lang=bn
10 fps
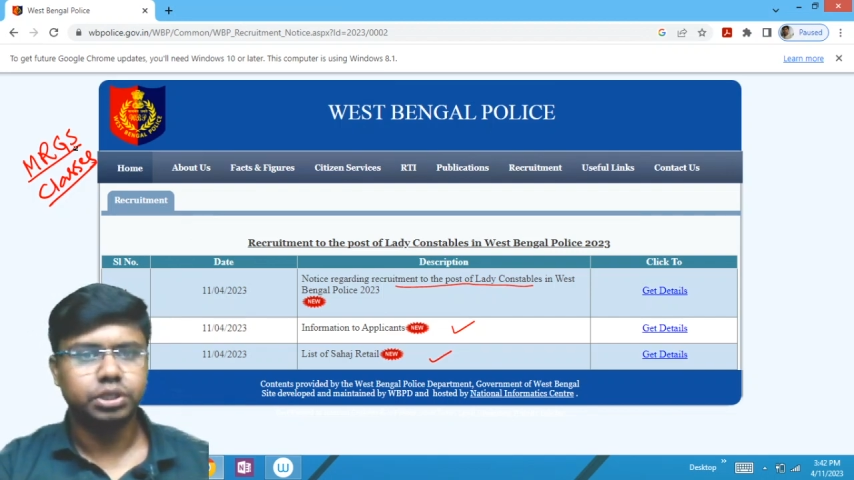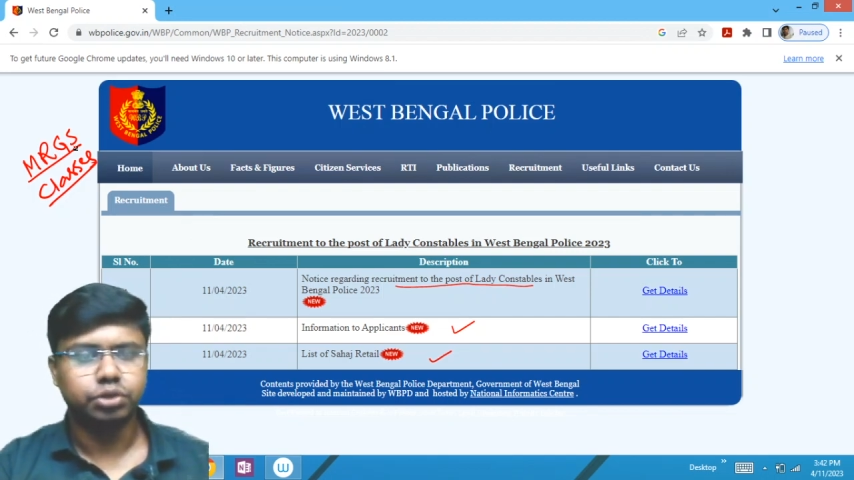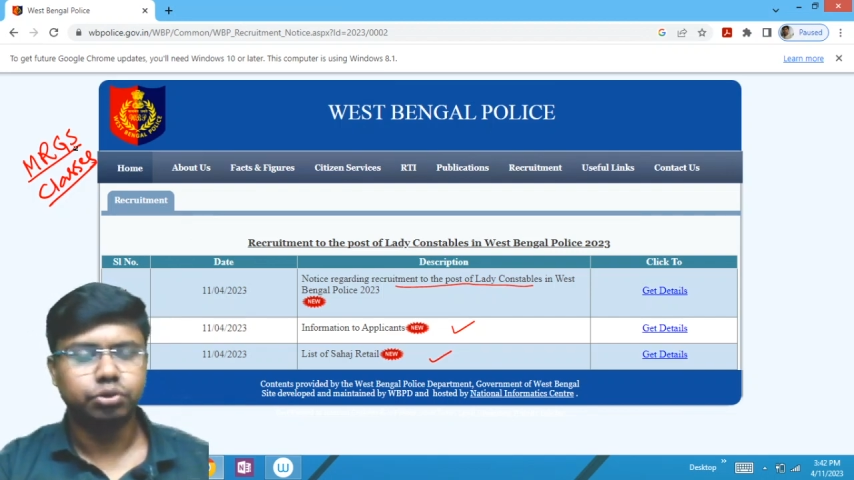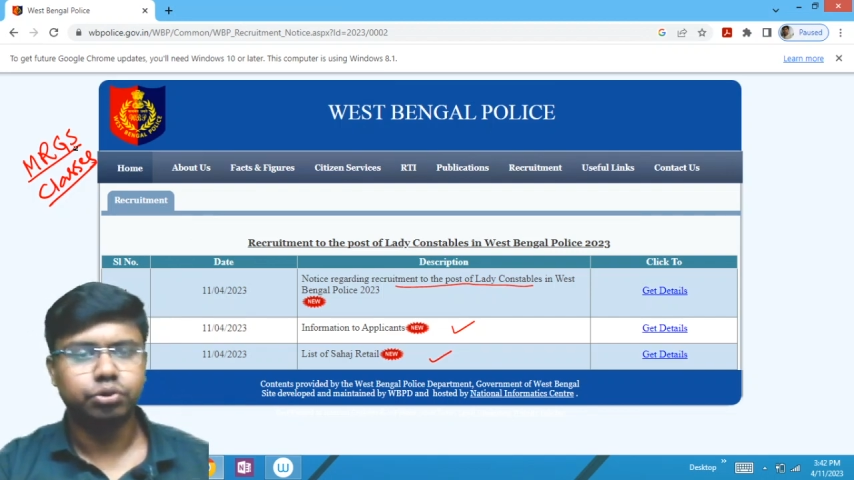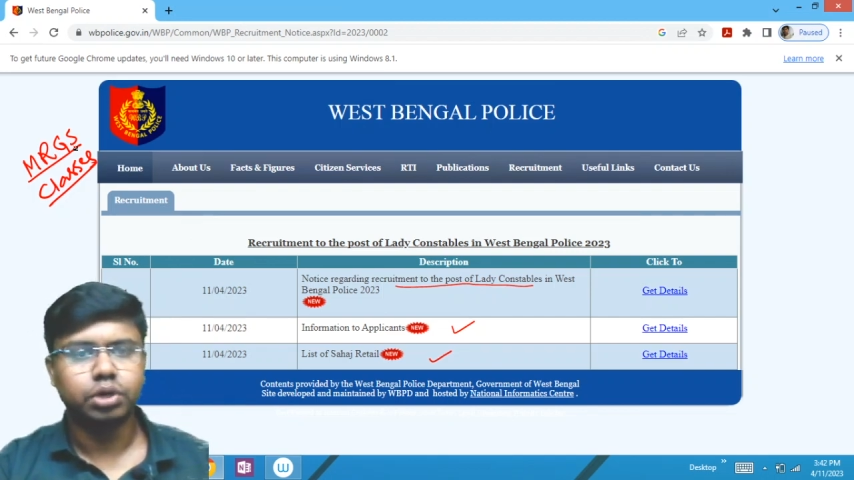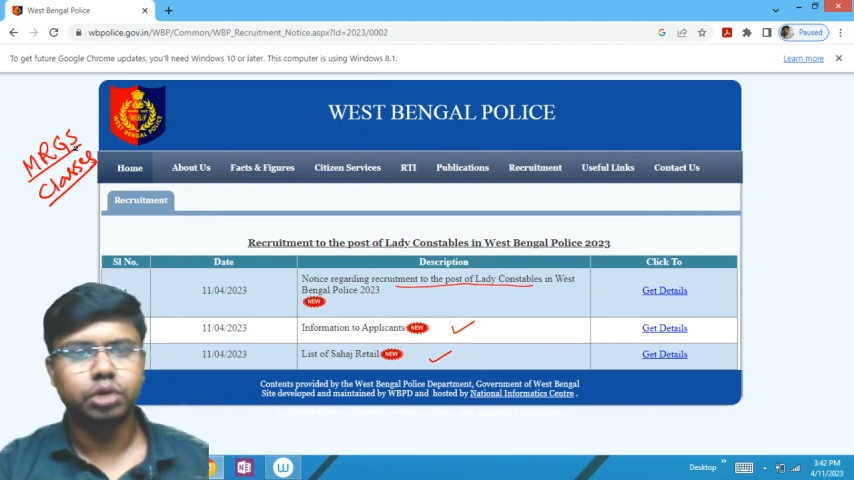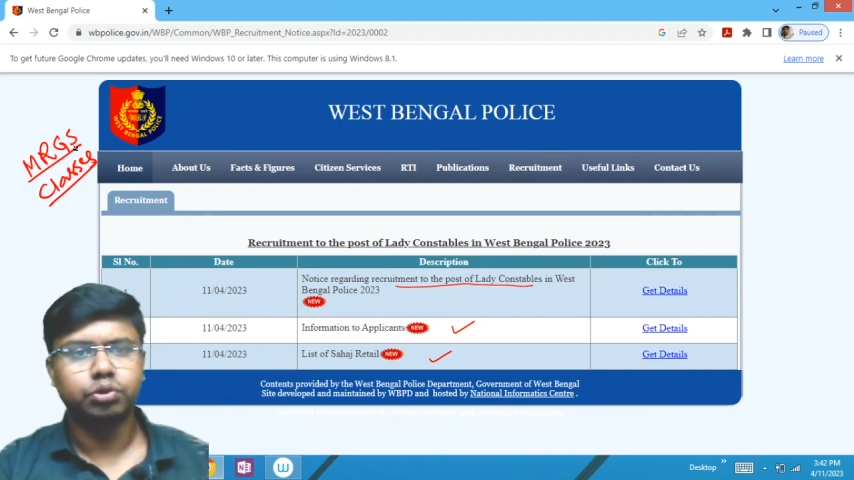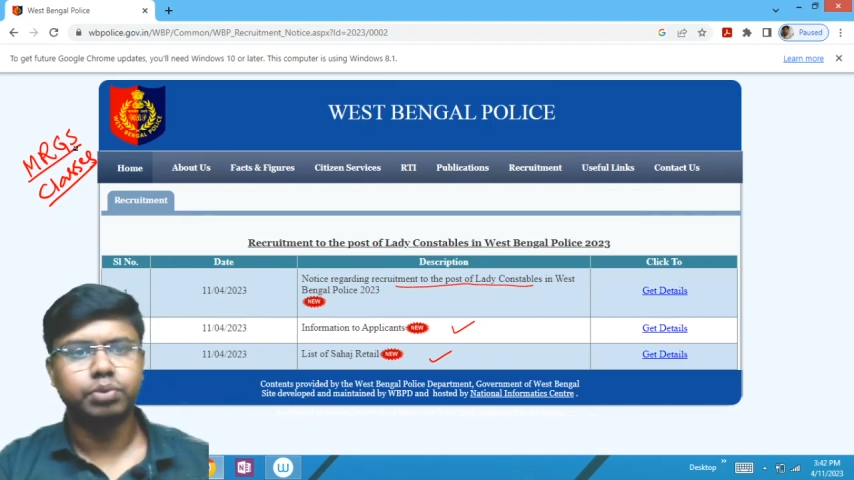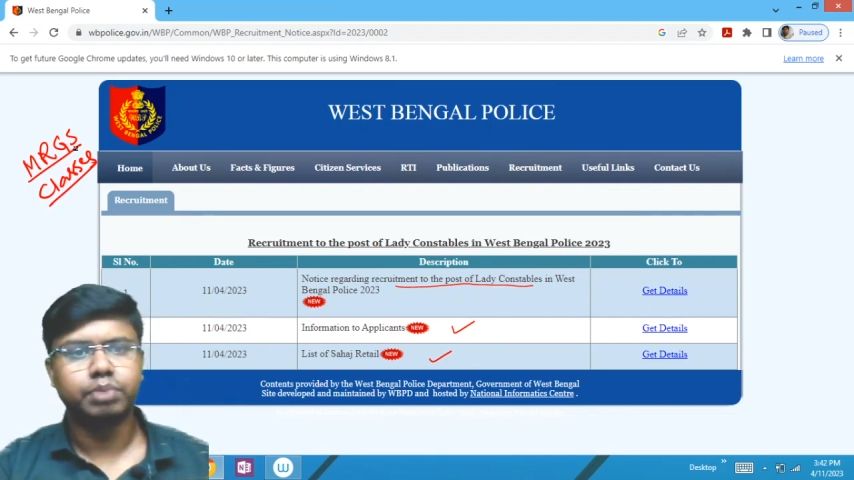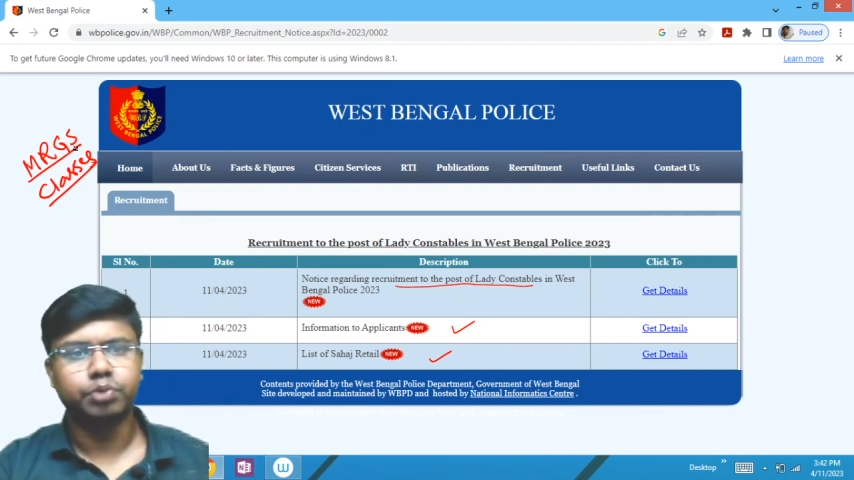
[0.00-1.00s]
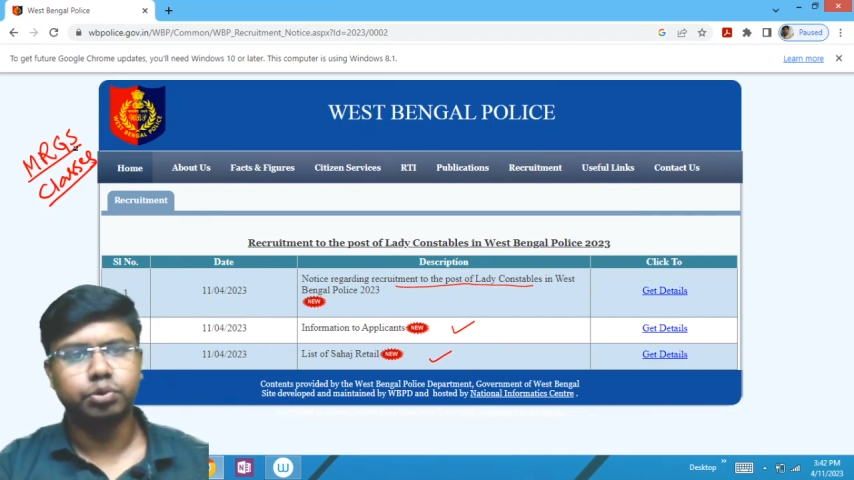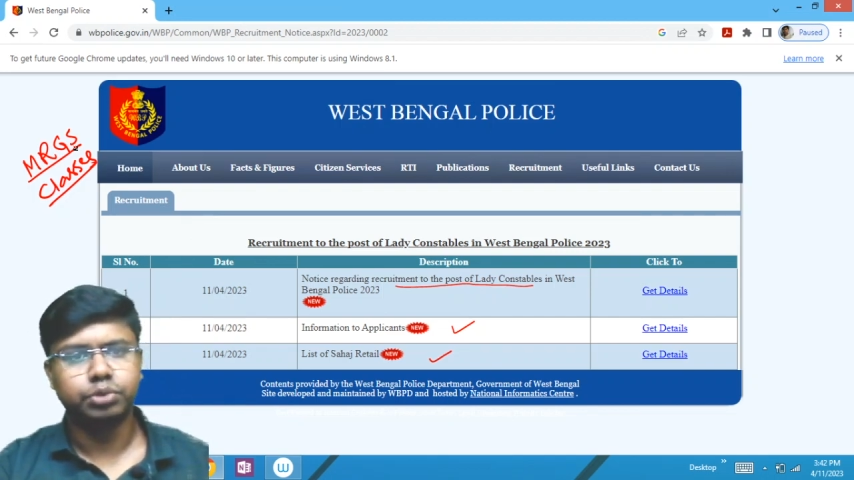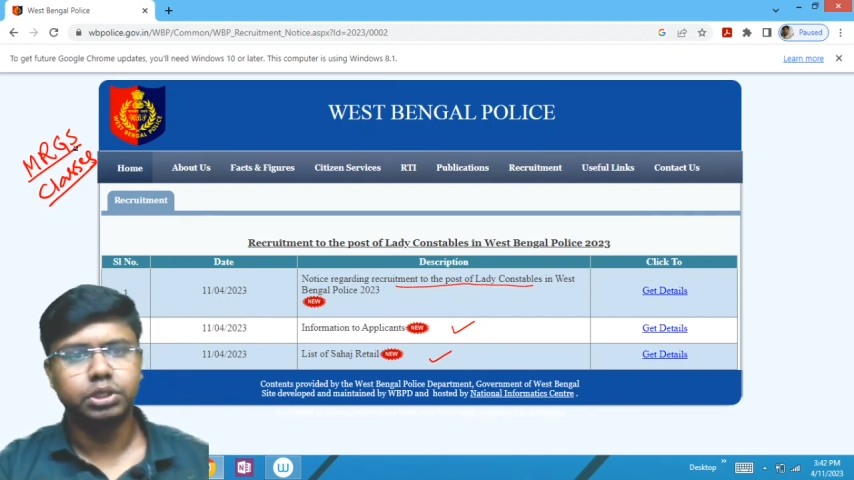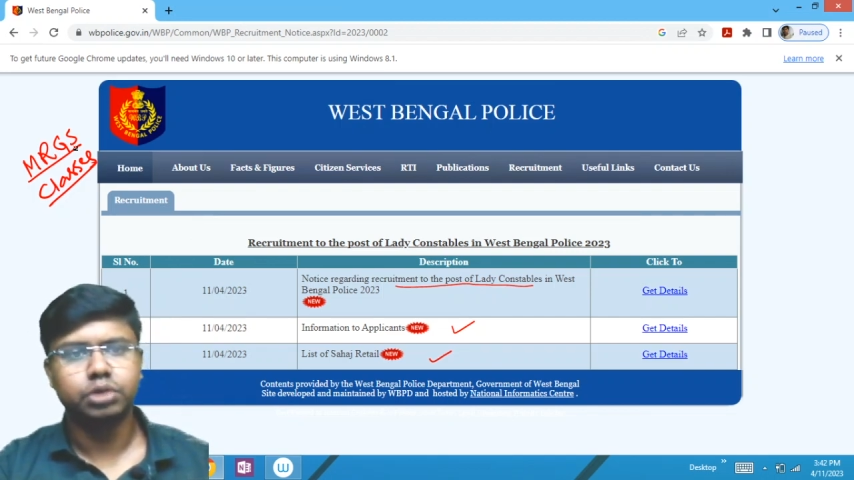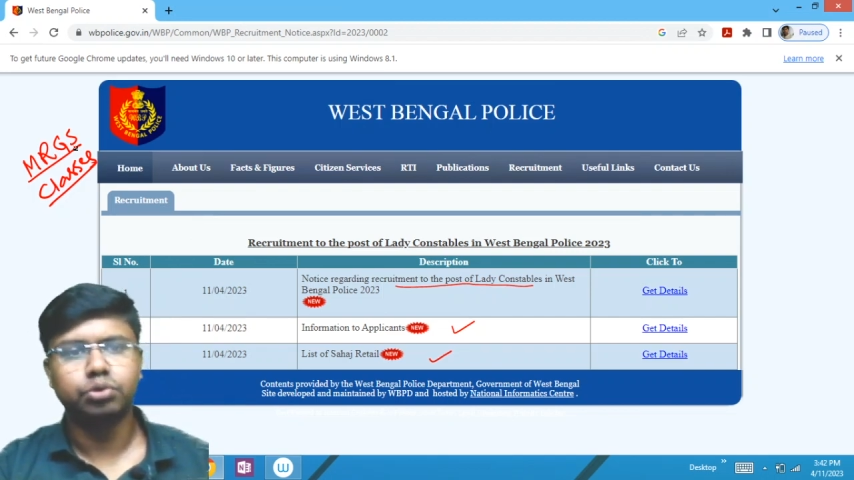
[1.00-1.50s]
নিয়োগ সংক্রান্ত বা
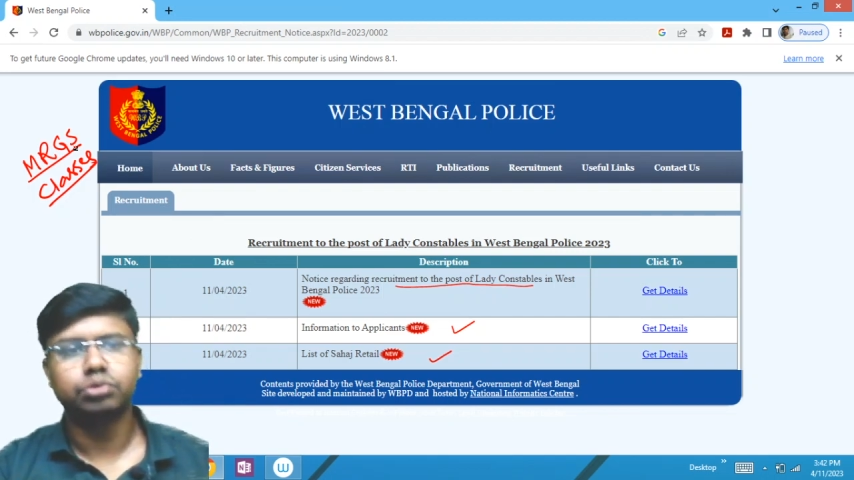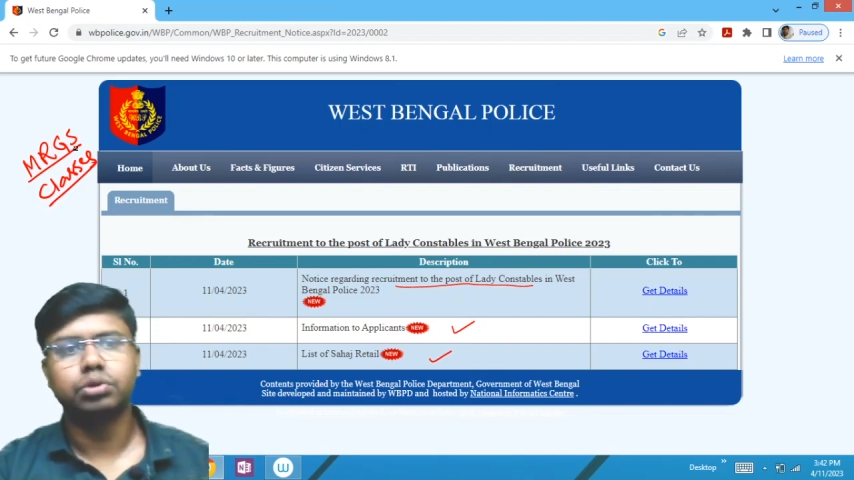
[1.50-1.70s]
পরবর্তী নিয়োগ